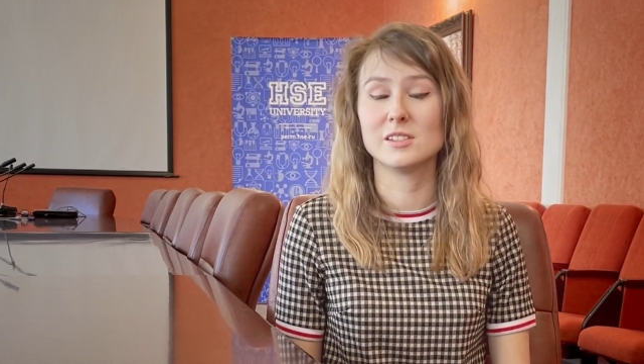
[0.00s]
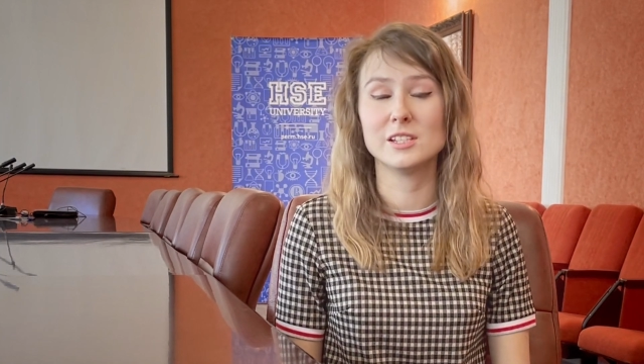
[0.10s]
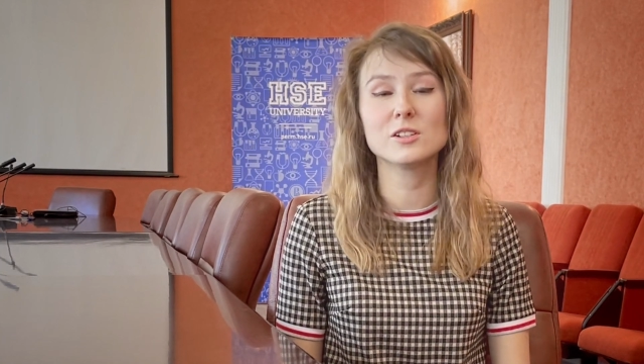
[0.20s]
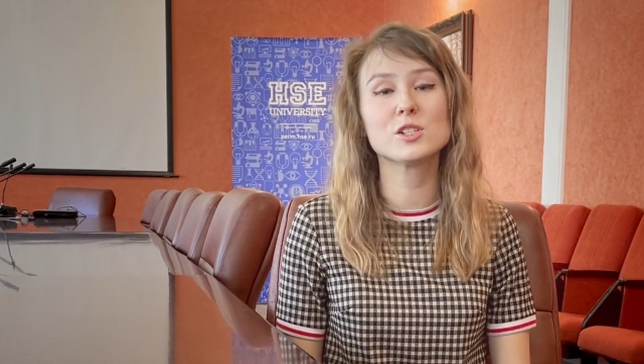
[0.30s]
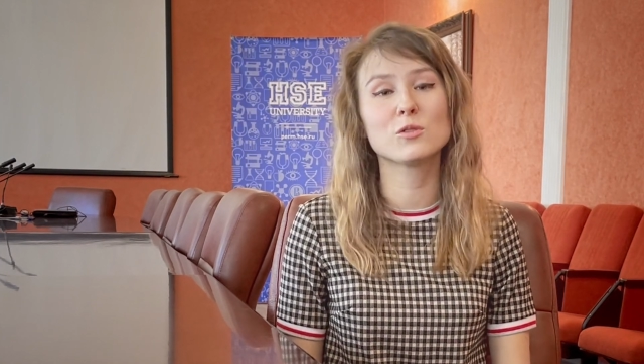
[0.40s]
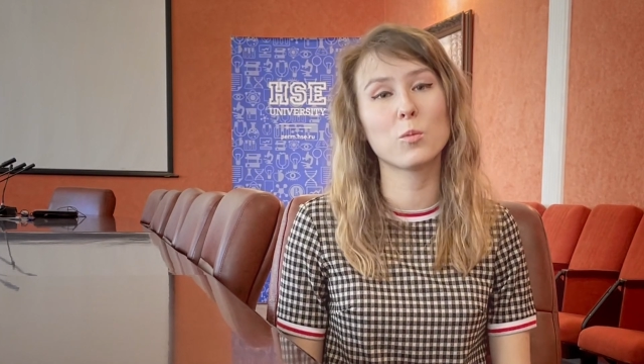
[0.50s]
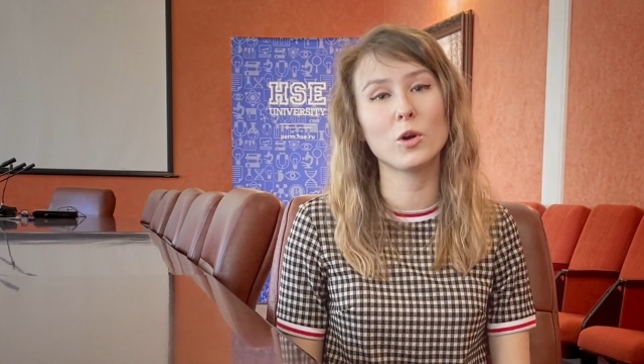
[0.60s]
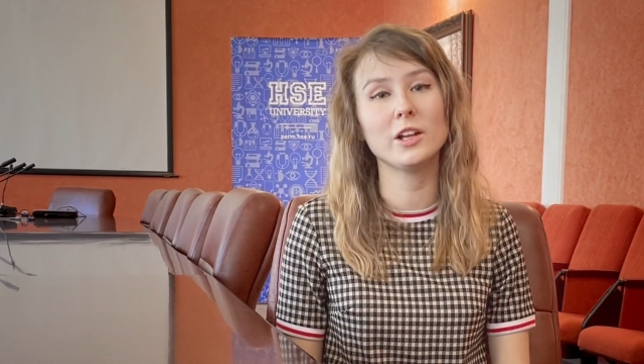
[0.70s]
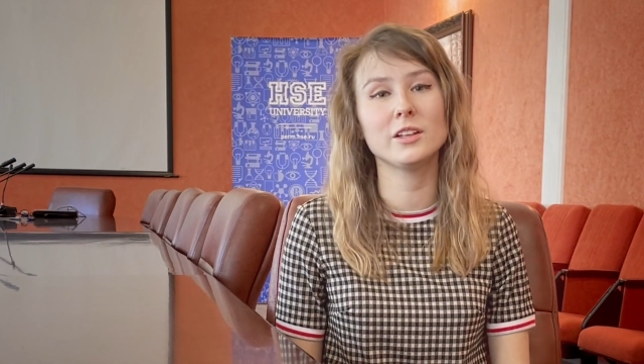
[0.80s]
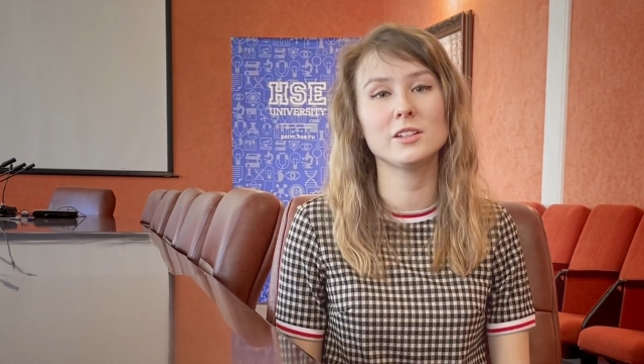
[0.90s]
сделать его
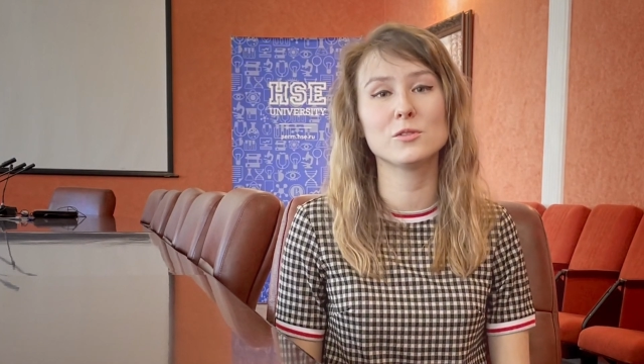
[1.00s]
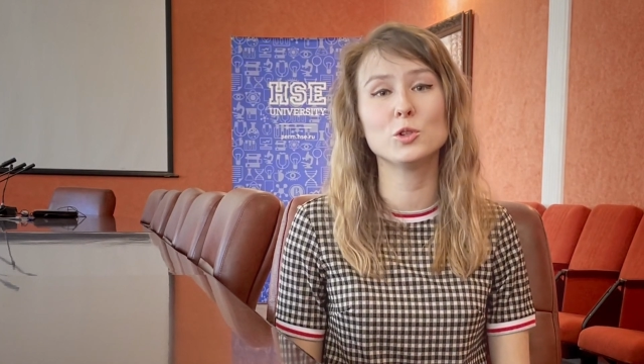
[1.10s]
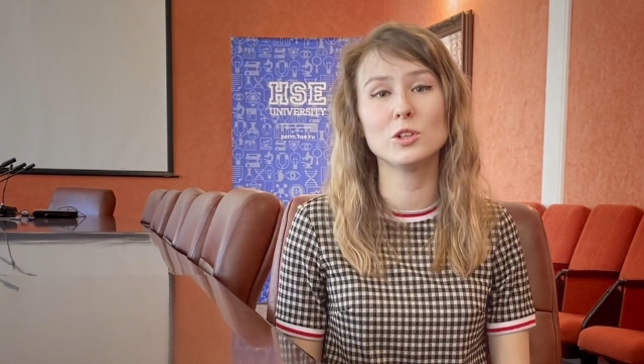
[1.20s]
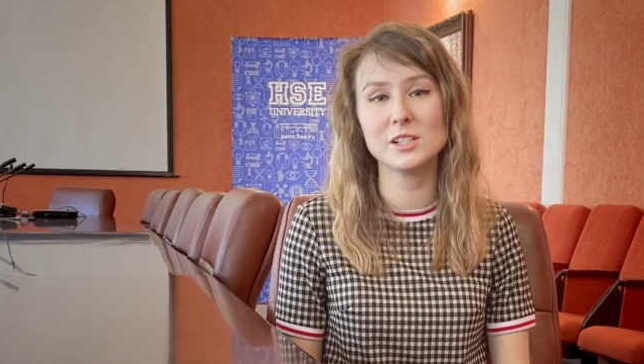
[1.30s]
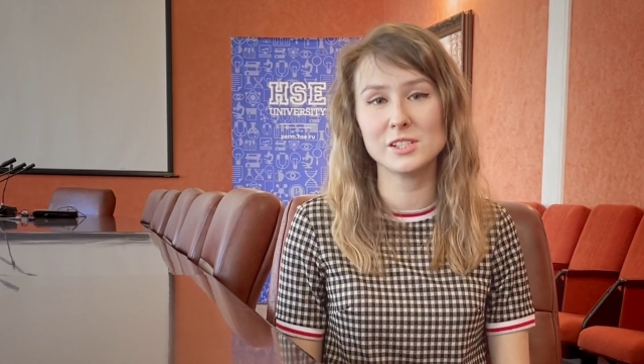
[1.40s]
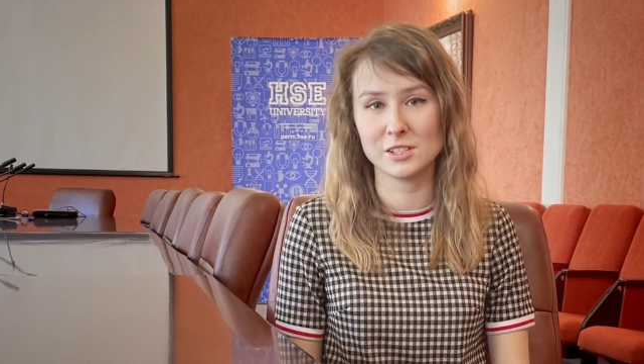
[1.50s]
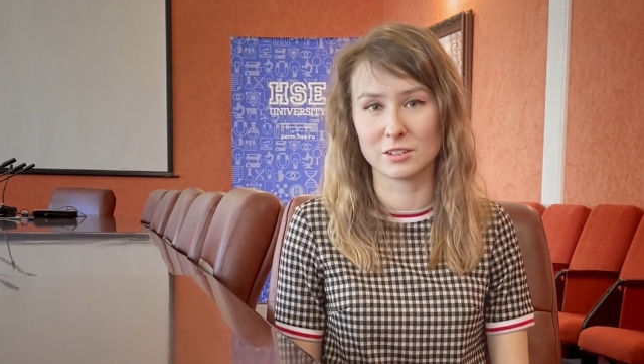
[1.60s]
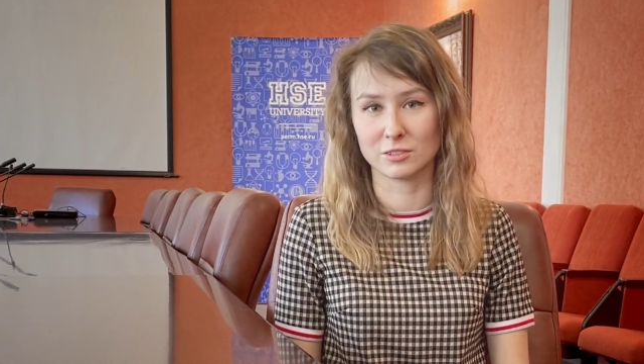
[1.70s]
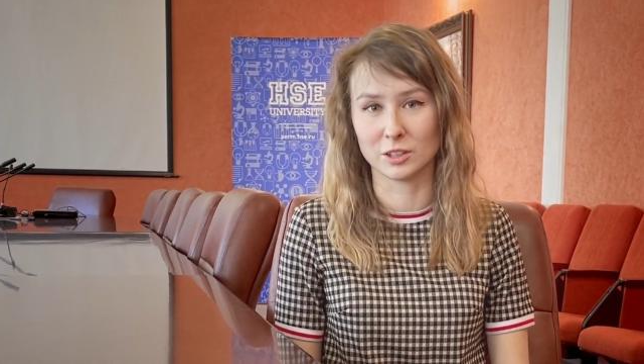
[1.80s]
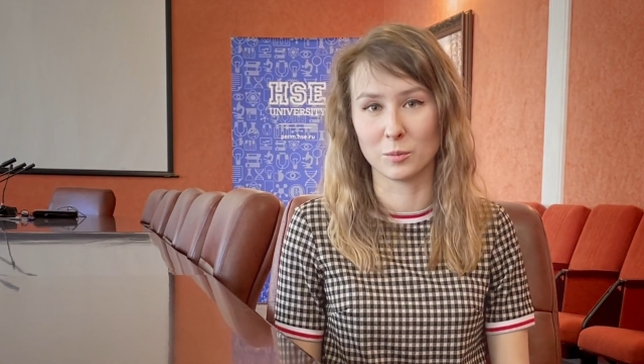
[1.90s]
более
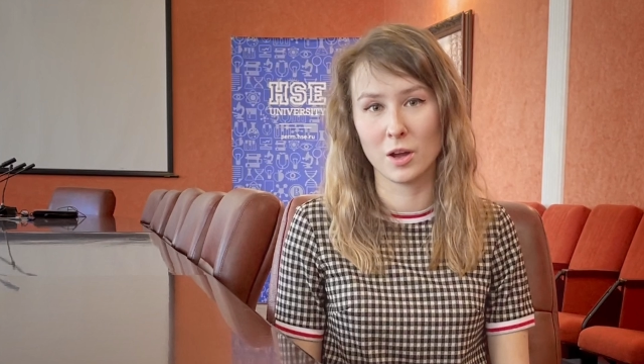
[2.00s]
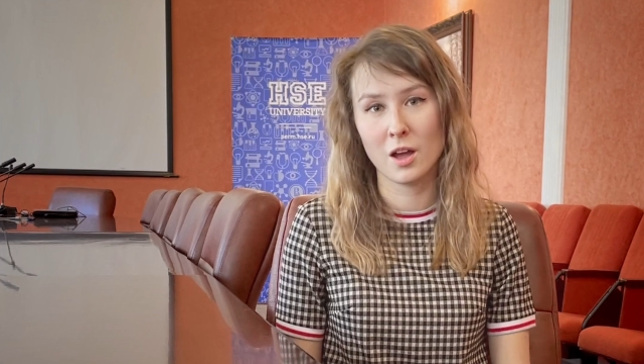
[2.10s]
индивидуализированным,